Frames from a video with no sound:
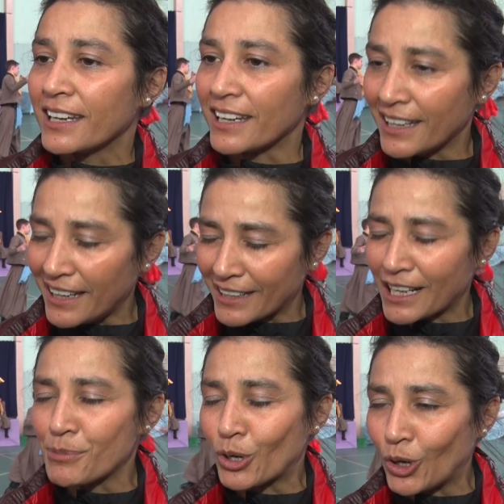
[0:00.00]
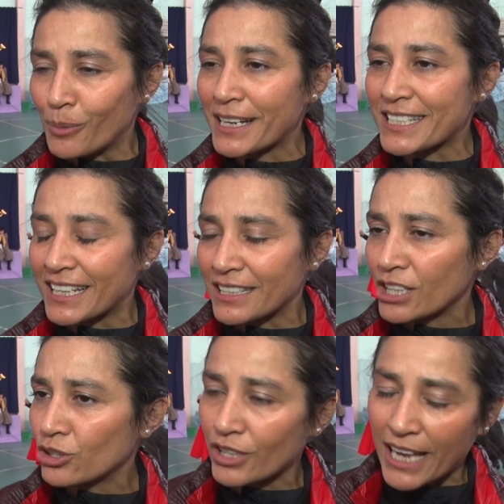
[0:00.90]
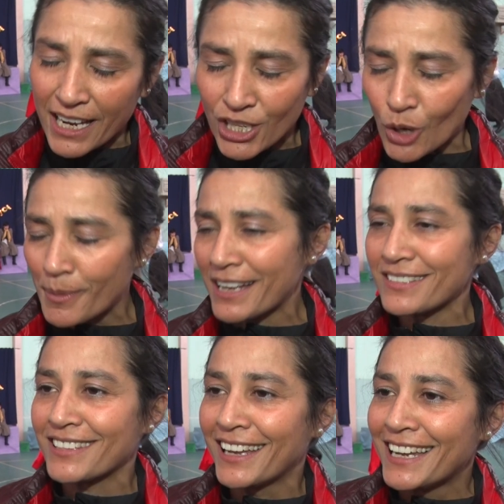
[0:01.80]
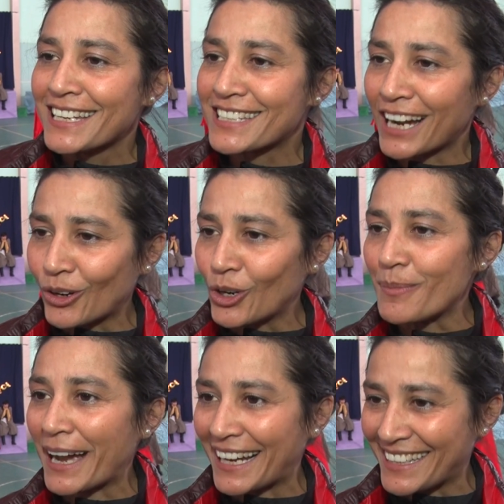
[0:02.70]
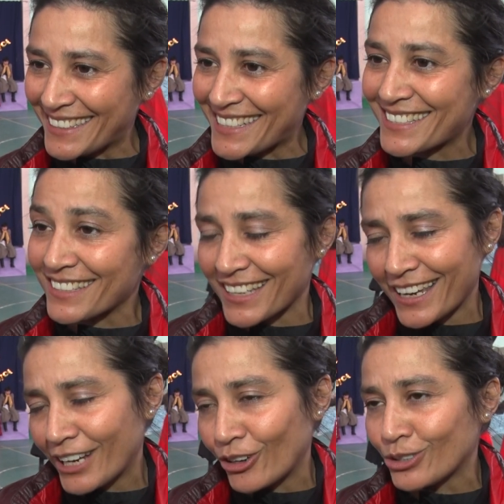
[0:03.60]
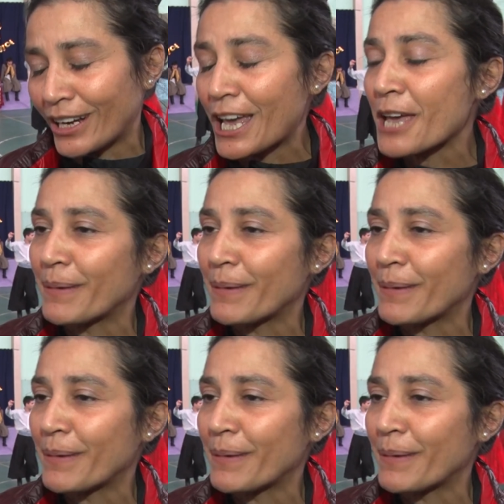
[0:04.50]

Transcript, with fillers: eh, largamos con los más chiquititos y ahí nomás ya con los más grandes, ¿sí? con todas las